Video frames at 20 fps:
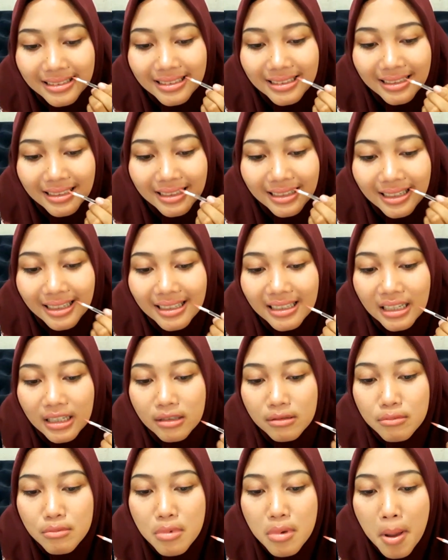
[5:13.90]
kalau kalian
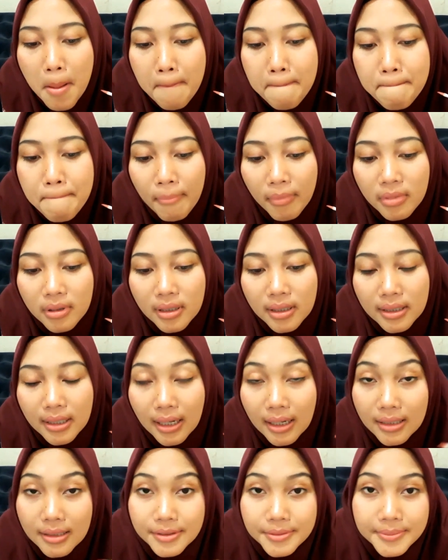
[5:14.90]

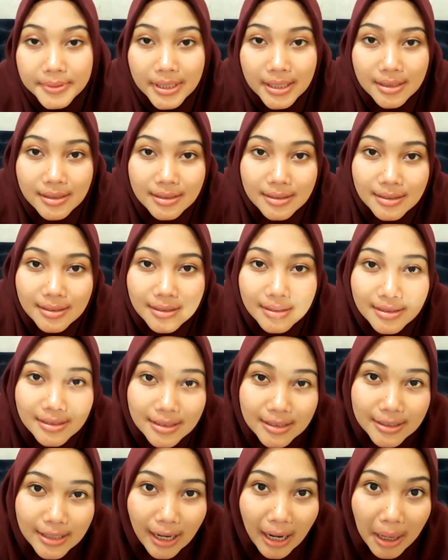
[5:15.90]
kenal lipstick
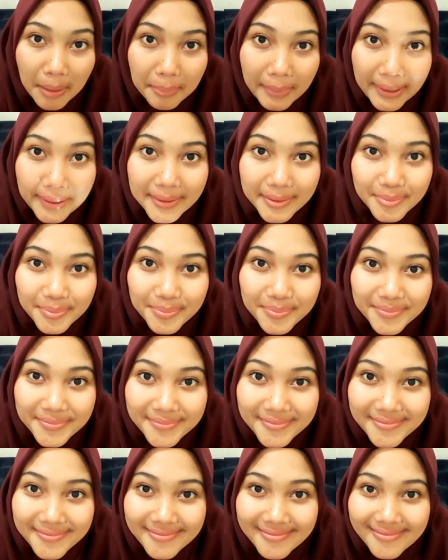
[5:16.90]
sejak kapan?
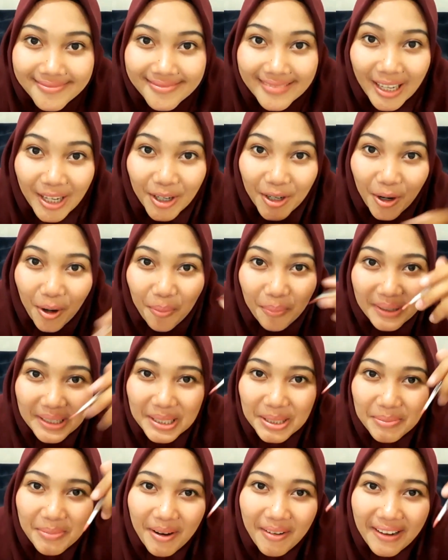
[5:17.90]
komen
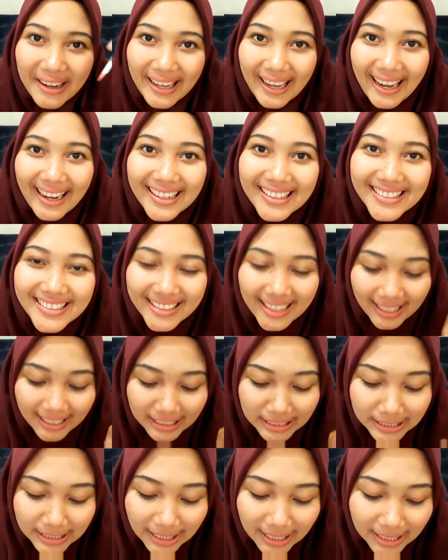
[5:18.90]
di bawah ya
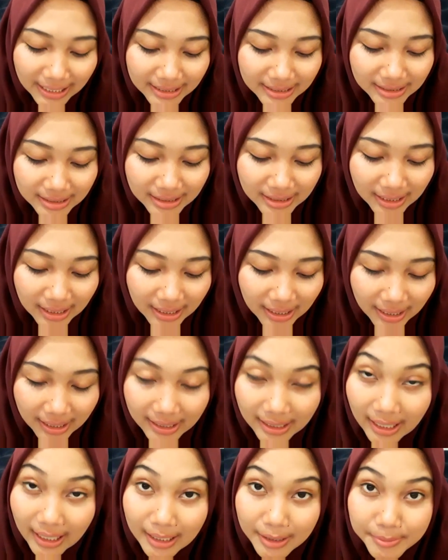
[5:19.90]
kalian
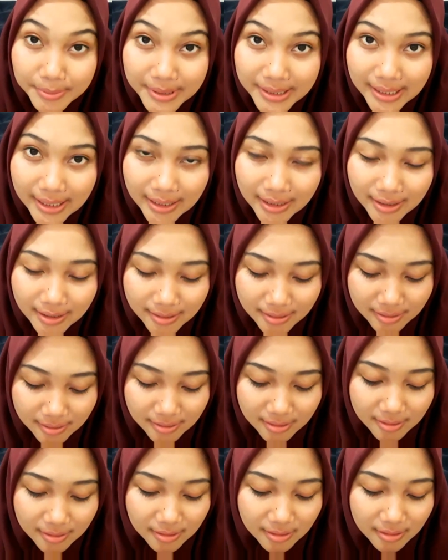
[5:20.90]
kenal lipstick
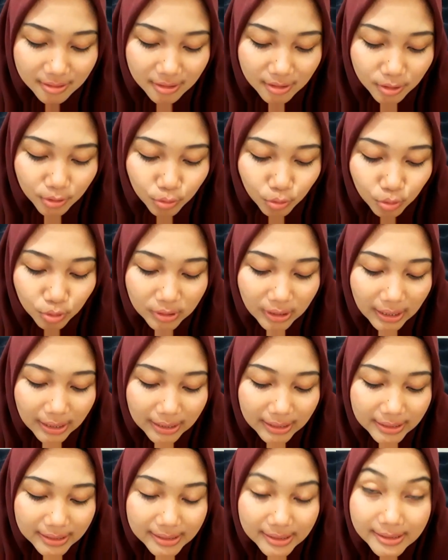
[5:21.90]
itu
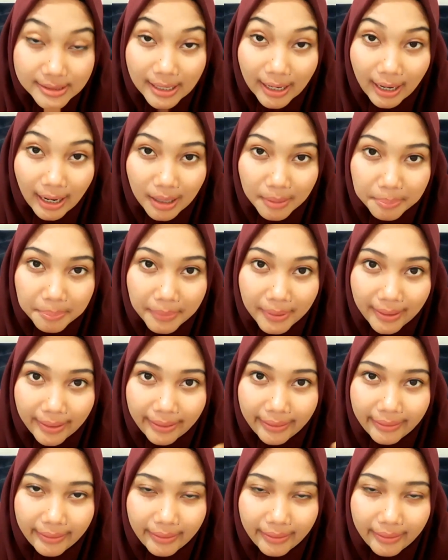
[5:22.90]
dari sejak kapan